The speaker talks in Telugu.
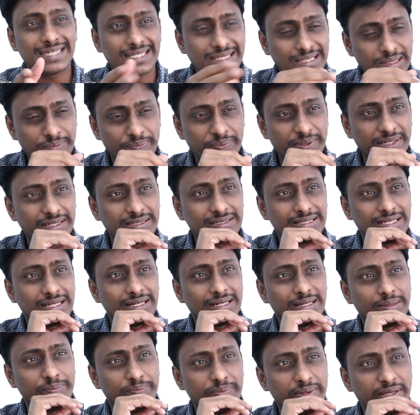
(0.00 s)
చేత
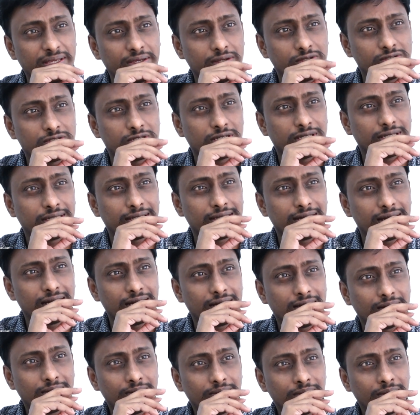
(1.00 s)
పింఛన్లు ఇప్పియచ్చు కదా
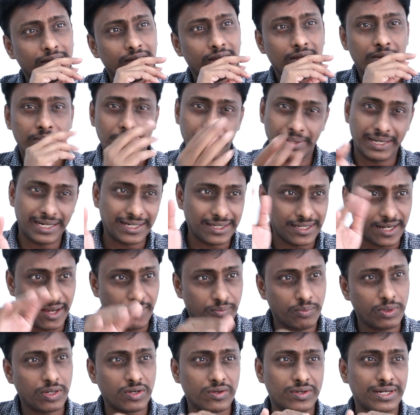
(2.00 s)
మీకు
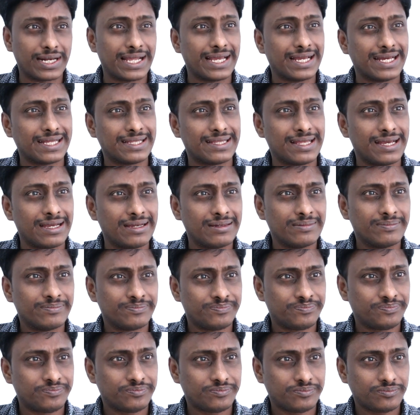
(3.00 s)
డబ్బులు ఉన్నాయి కదా
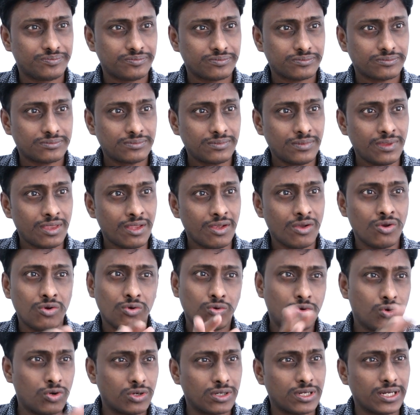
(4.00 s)

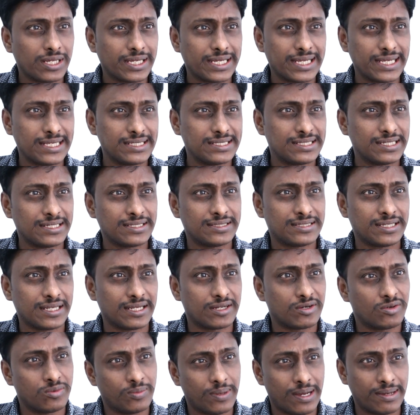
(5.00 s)
కోట్ల
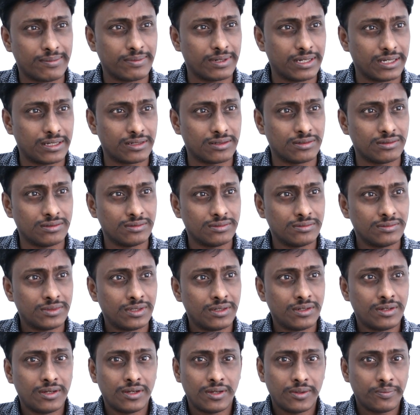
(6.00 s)
కేసేసారు బాబు గారు
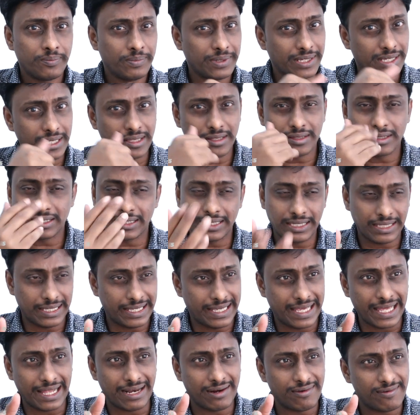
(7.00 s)
మీకు
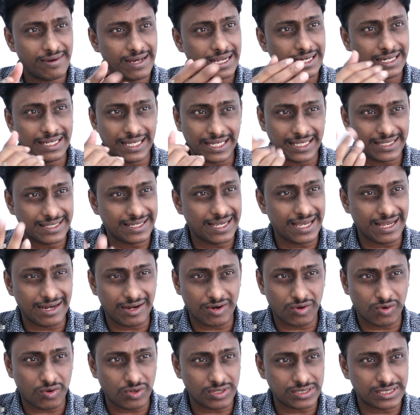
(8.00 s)
గెలవాలి
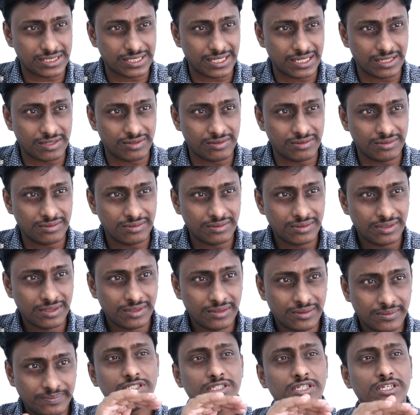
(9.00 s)
అధికారులకు వస్తారు
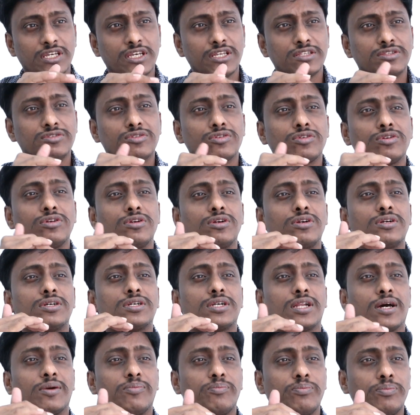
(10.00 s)
చేతిలో
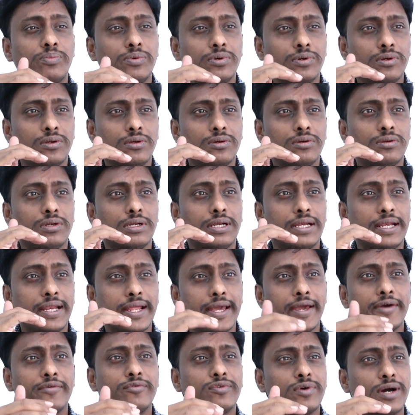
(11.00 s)
డబ్బులు
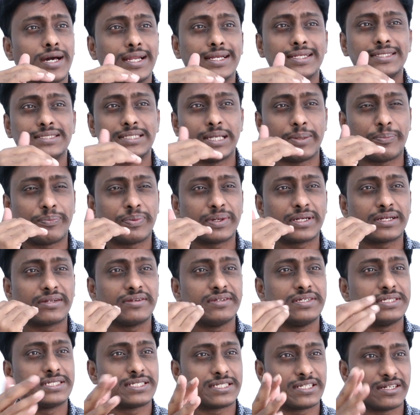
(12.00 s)
లేవు అని చెప్పటం
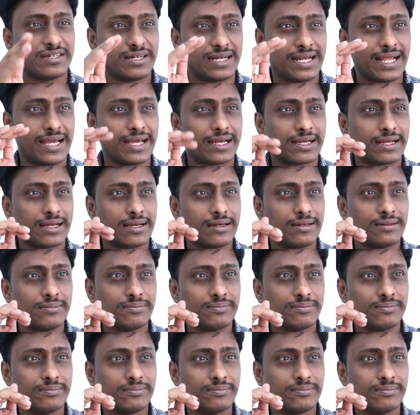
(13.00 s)
ఇష్టం లేక